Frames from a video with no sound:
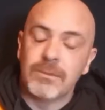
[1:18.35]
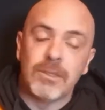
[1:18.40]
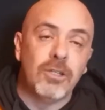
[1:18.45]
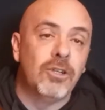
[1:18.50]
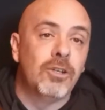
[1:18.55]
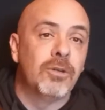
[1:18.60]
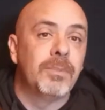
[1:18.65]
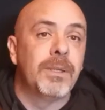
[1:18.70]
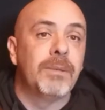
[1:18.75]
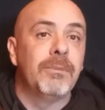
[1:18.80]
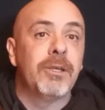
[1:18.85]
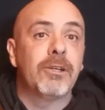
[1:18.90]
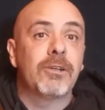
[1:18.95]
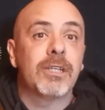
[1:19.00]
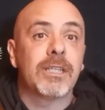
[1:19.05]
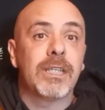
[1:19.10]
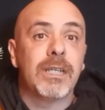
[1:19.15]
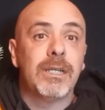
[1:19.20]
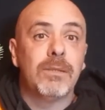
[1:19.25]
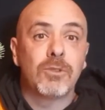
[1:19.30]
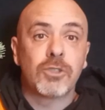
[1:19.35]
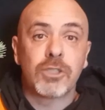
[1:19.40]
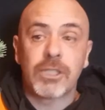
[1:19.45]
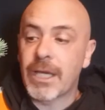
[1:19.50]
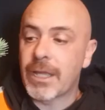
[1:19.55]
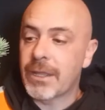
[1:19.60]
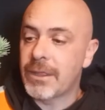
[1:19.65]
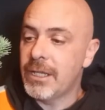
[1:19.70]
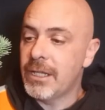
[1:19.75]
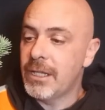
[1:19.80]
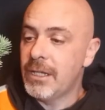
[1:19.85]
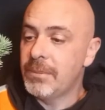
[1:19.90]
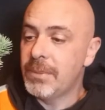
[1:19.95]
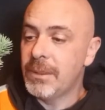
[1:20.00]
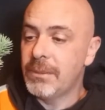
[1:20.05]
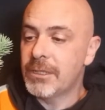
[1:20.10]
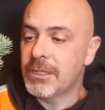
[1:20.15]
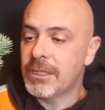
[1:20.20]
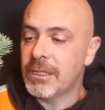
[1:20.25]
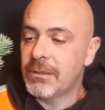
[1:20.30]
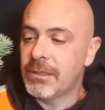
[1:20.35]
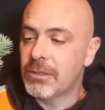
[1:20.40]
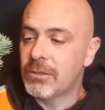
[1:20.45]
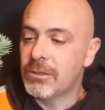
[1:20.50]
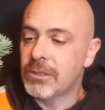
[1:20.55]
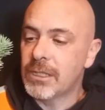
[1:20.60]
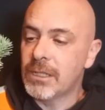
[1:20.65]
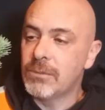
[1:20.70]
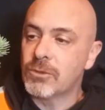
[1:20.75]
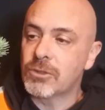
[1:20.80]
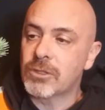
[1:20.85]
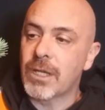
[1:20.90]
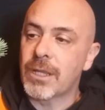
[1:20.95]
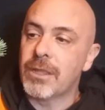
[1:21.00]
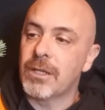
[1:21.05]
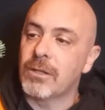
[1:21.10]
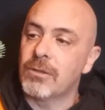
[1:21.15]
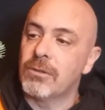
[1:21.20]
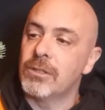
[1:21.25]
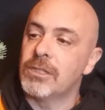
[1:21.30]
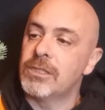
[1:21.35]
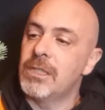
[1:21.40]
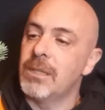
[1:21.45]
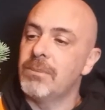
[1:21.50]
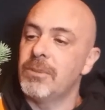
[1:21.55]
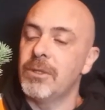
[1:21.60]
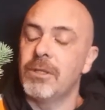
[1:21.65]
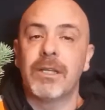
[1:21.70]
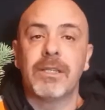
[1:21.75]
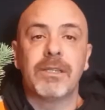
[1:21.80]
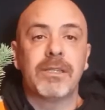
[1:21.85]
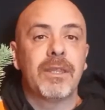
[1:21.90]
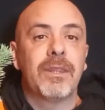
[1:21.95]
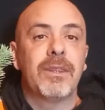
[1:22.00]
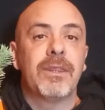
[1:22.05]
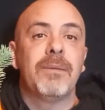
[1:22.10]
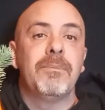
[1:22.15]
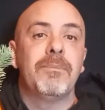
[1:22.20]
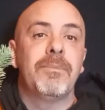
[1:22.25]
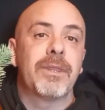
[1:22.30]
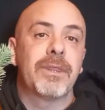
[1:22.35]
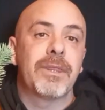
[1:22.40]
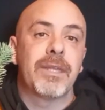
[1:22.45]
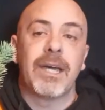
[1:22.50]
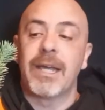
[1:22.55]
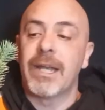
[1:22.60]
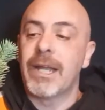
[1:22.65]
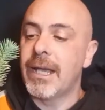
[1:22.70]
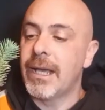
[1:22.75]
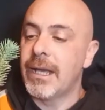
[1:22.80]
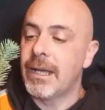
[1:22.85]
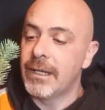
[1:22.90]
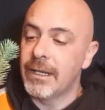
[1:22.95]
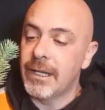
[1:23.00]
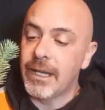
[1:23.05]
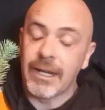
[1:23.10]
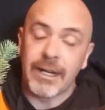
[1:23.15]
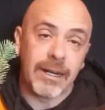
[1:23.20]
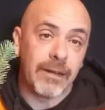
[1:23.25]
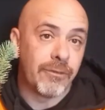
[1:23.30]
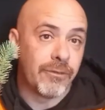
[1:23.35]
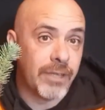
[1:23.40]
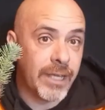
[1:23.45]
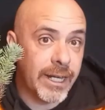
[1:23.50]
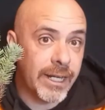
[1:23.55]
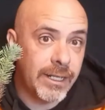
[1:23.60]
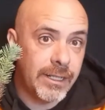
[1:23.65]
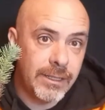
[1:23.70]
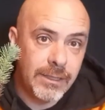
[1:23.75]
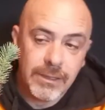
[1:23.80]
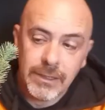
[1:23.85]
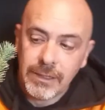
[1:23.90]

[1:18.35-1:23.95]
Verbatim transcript: Lo primero que tenemos que hacer, el primer trabajo que tenemos que hacer con este pino antes de empezar a rafiarle,